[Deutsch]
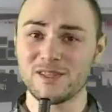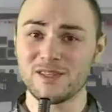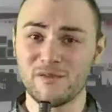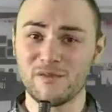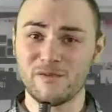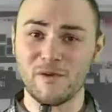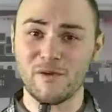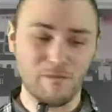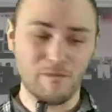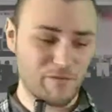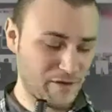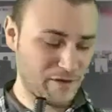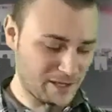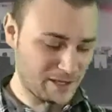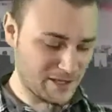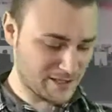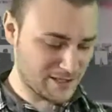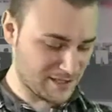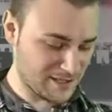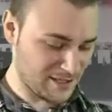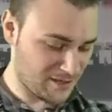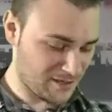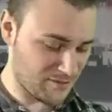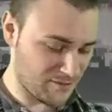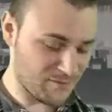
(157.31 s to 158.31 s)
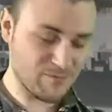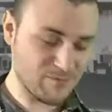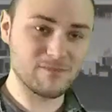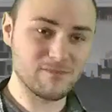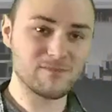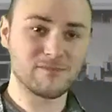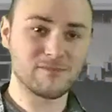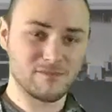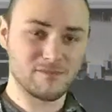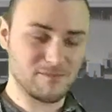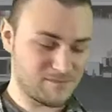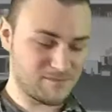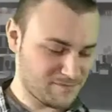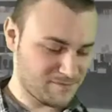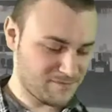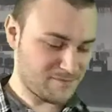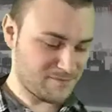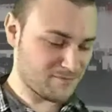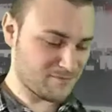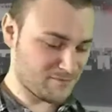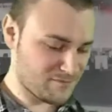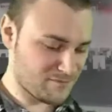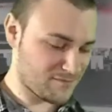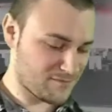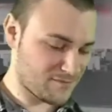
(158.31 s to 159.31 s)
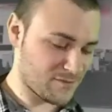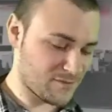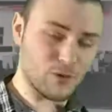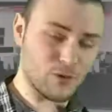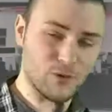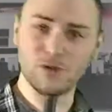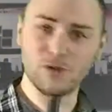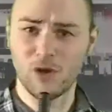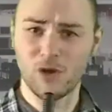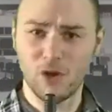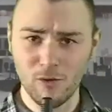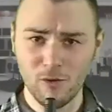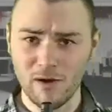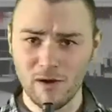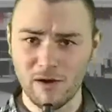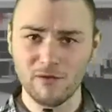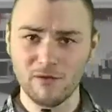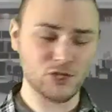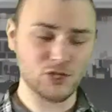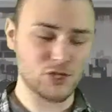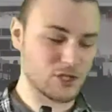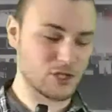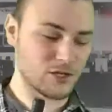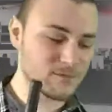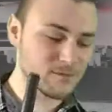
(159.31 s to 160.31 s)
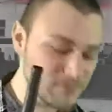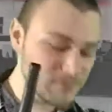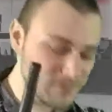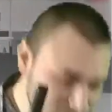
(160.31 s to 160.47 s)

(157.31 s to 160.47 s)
die vom Fiedel sein. Könnte auch mal waschen.